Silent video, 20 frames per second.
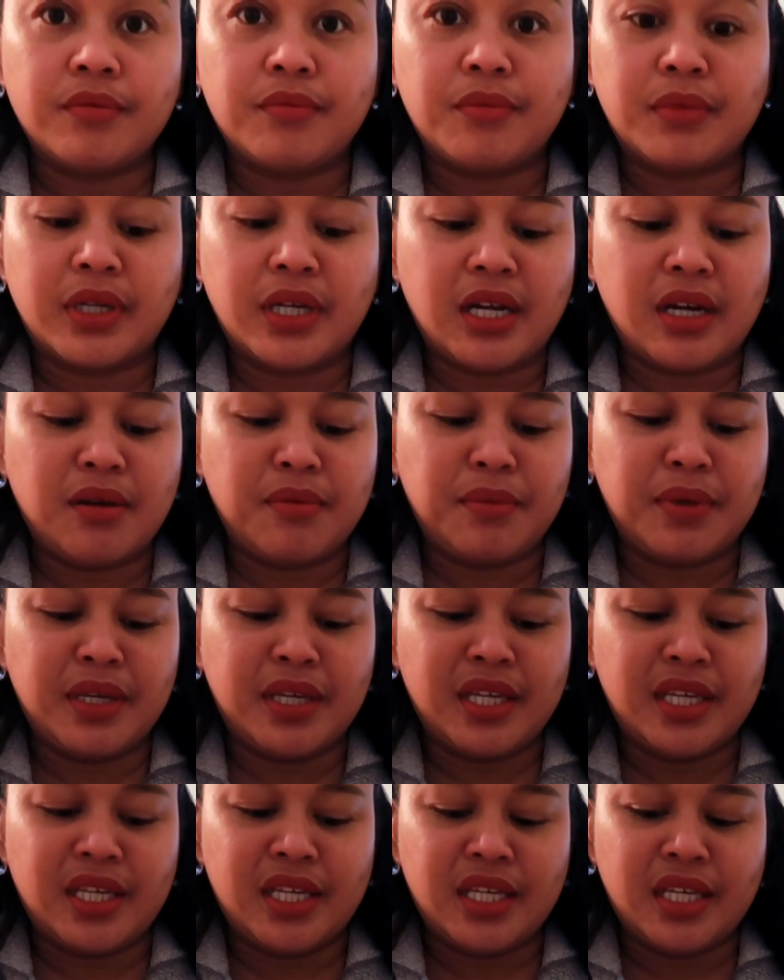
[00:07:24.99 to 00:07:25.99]
Marami.
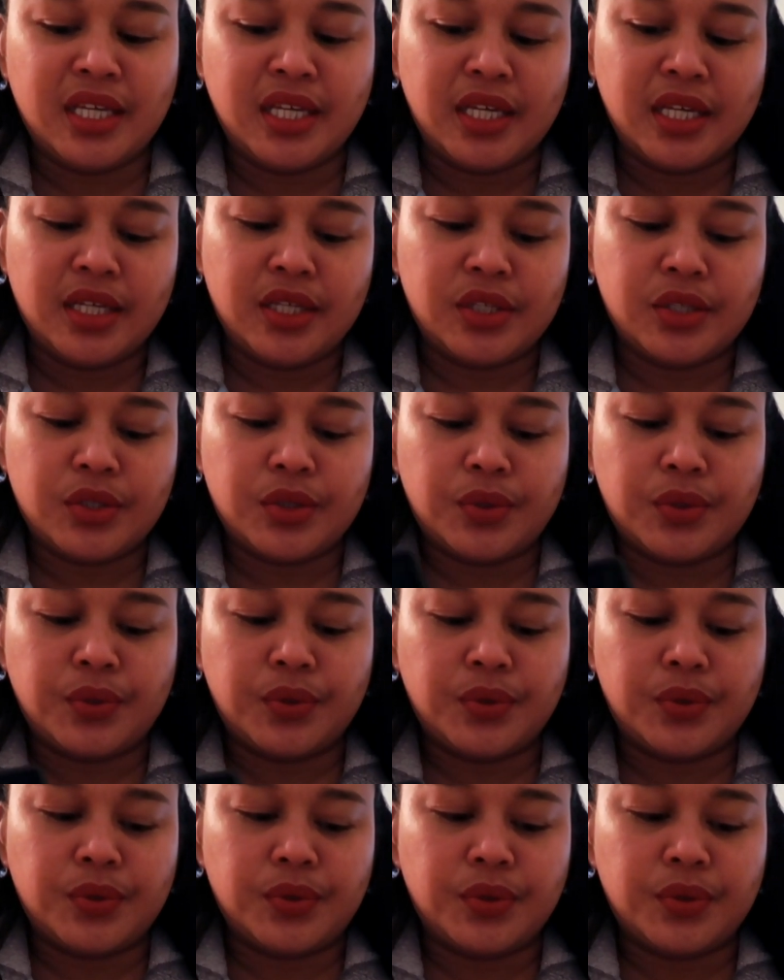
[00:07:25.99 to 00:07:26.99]
So,
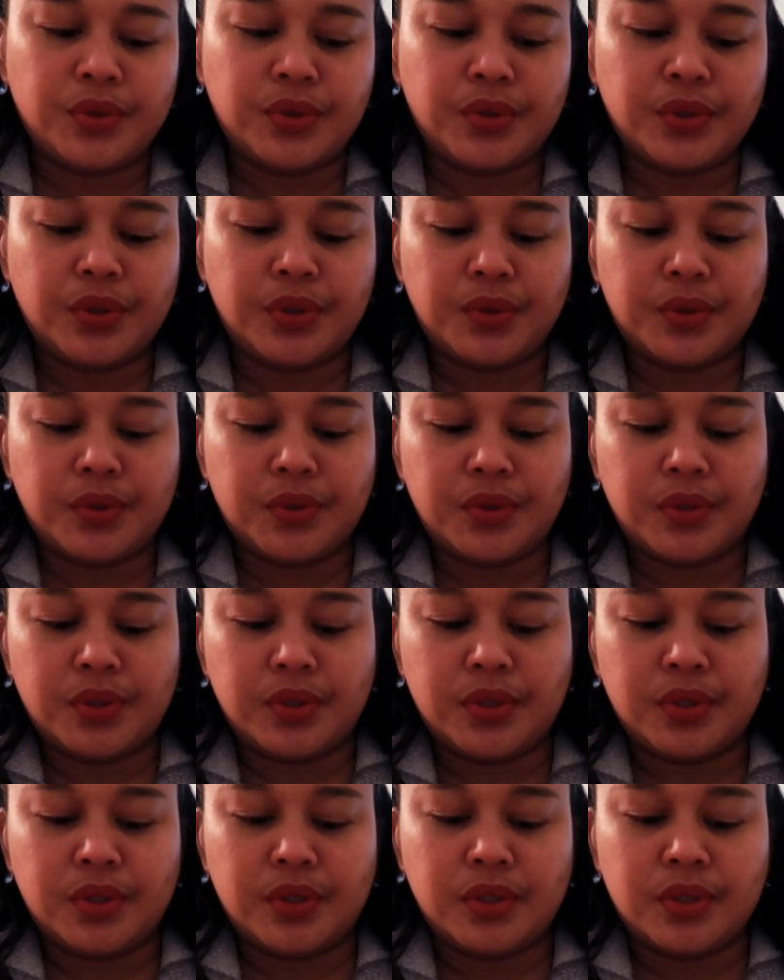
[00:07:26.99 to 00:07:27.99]
yun.
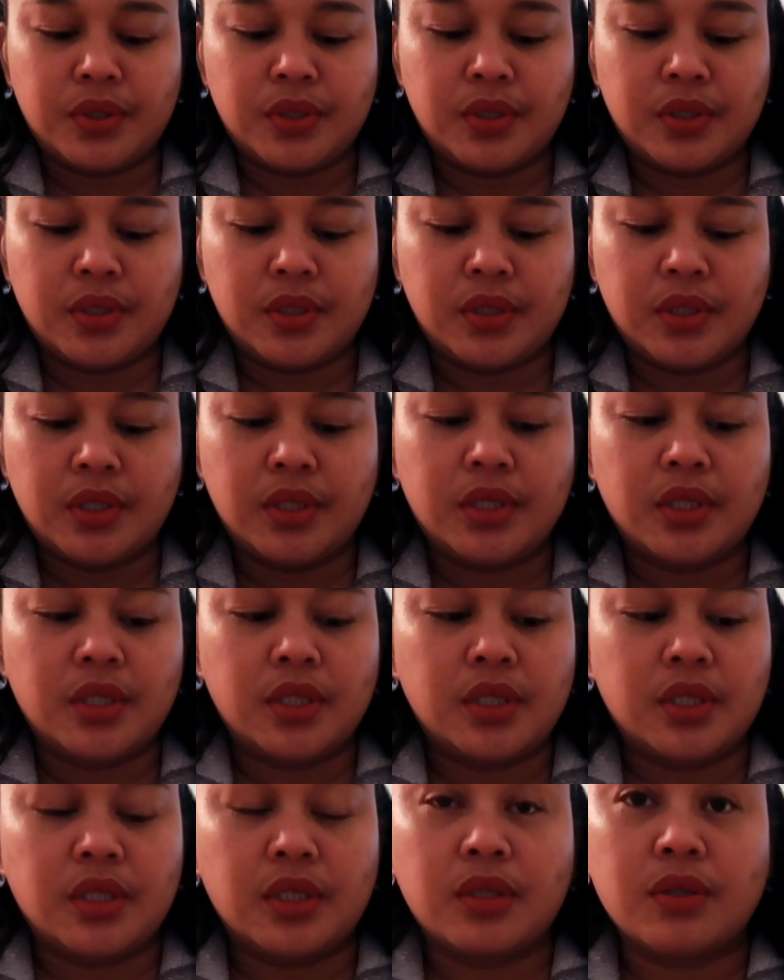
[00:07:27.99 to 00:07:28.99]

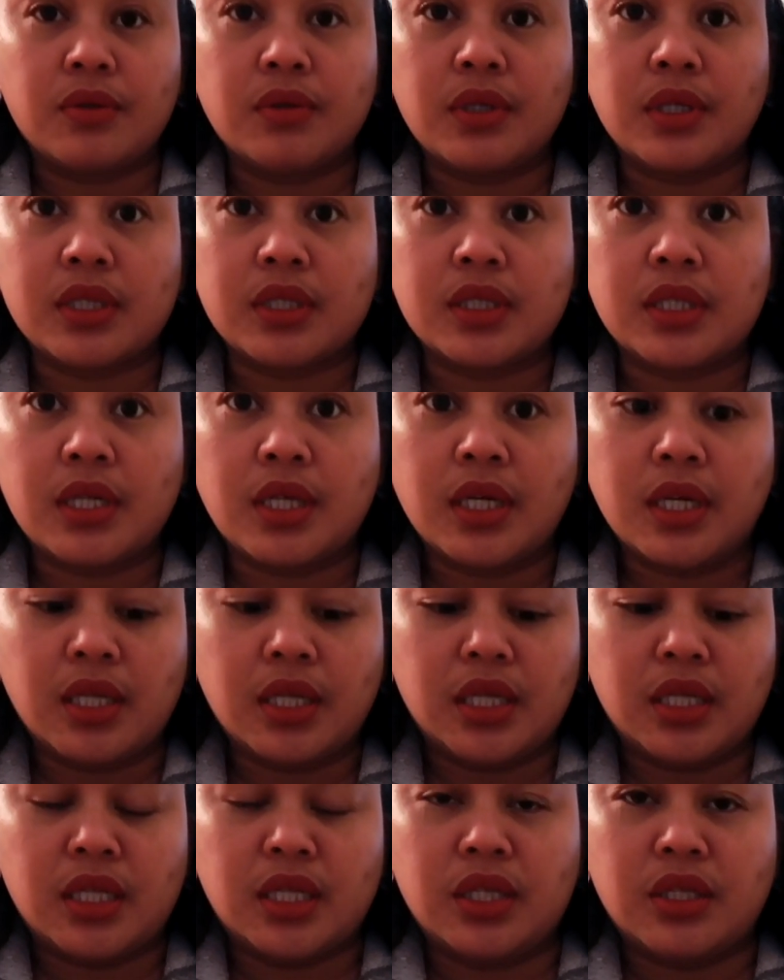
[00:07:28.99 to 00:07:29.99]
Ito lang siya.
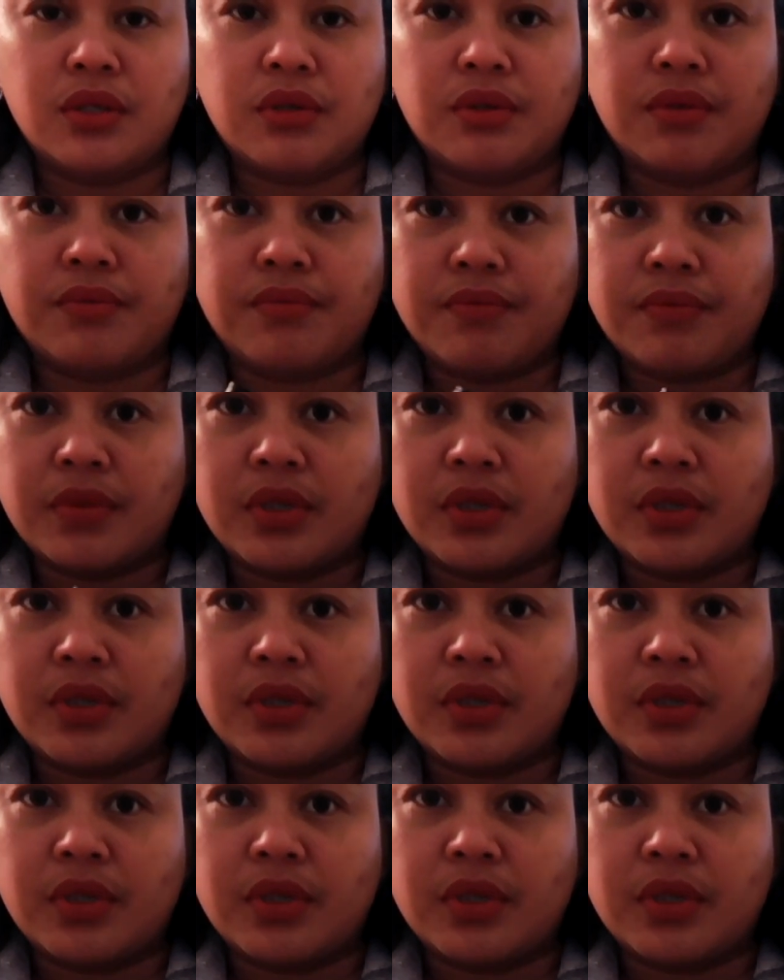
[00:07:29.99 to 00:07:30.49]
And then yun.